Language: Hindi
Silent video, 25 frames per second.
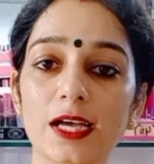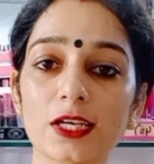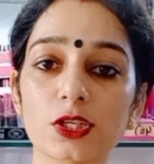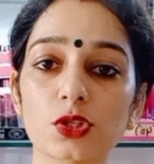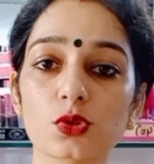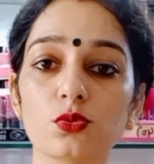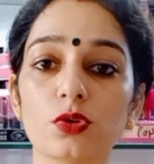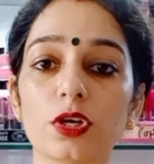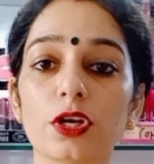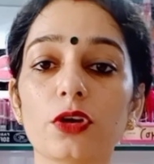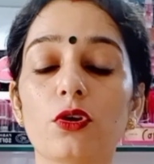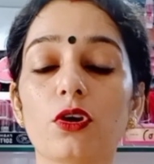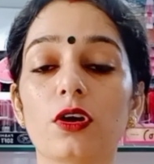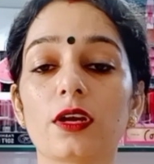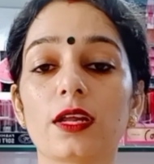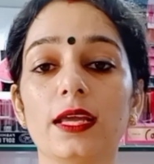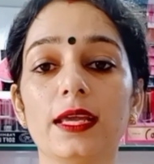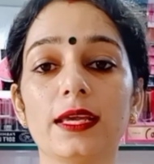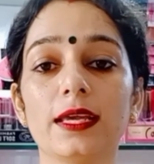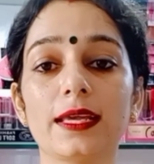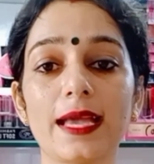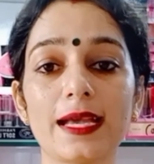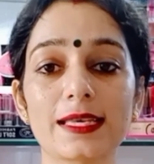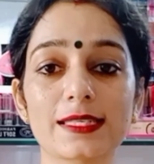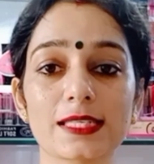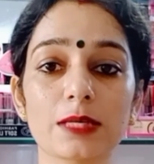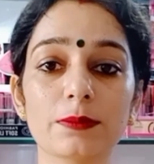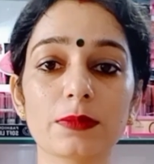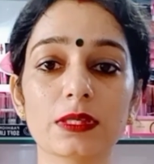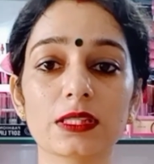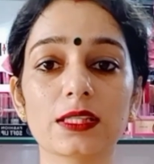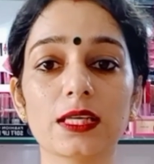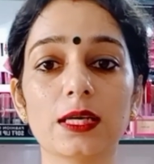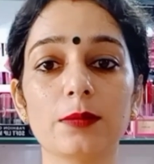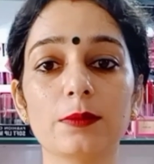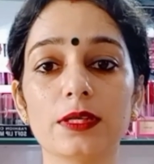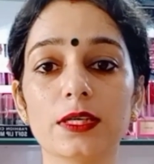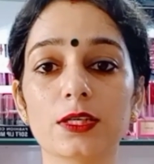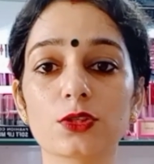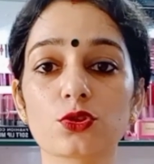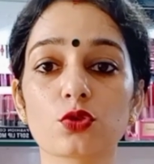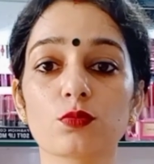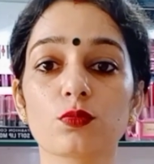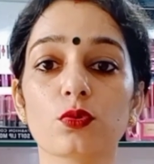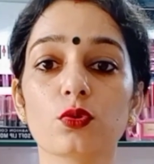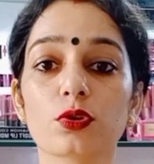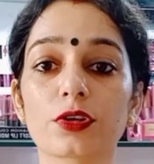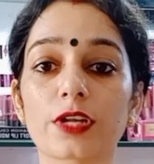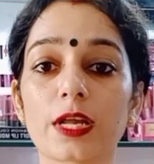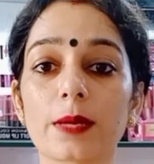हुए और एक ऐसा बंदा भी है जो बोल
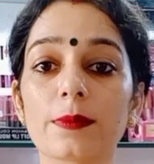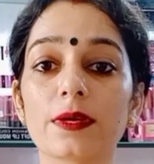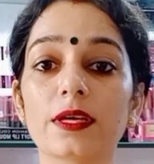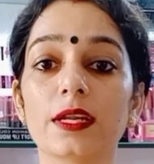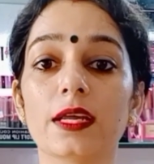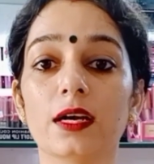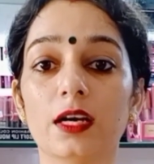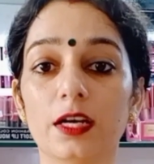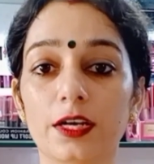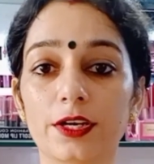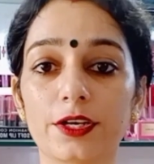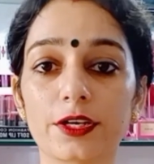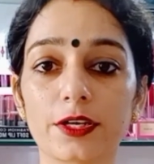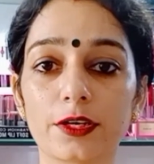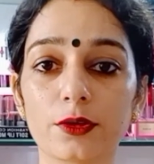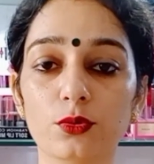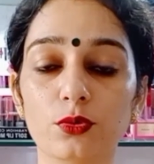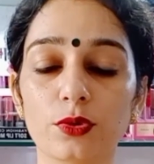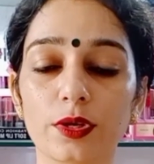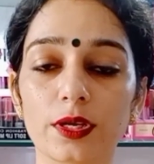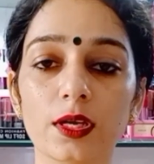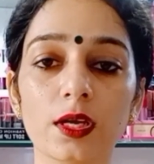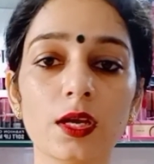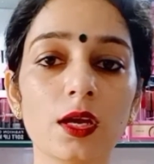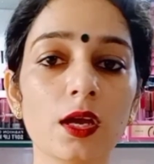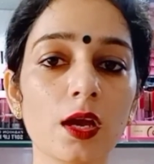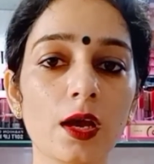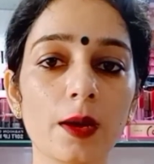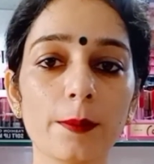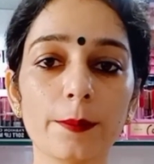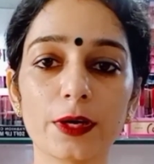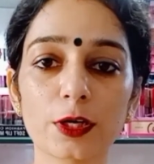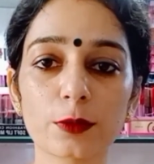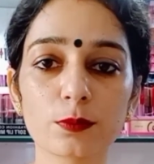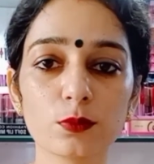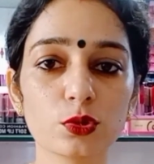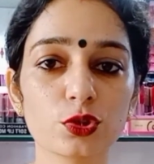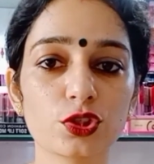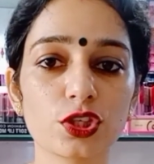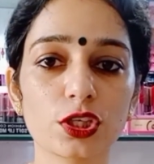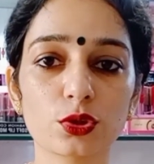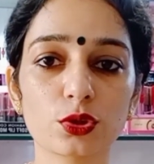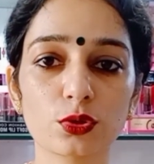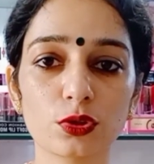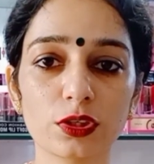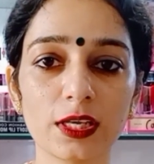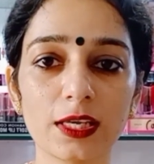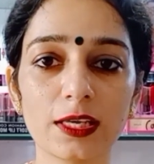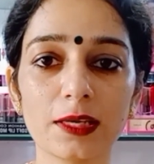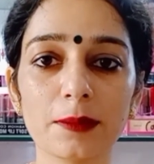रहा है मेरे हंड्रेड हुए बट मुझे तो
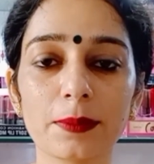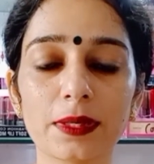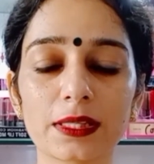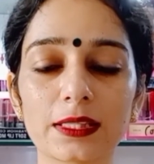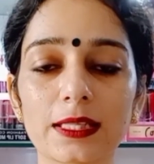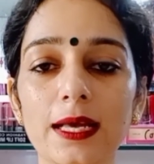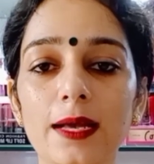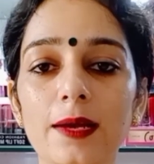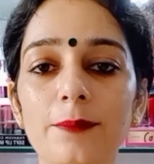नहीं पता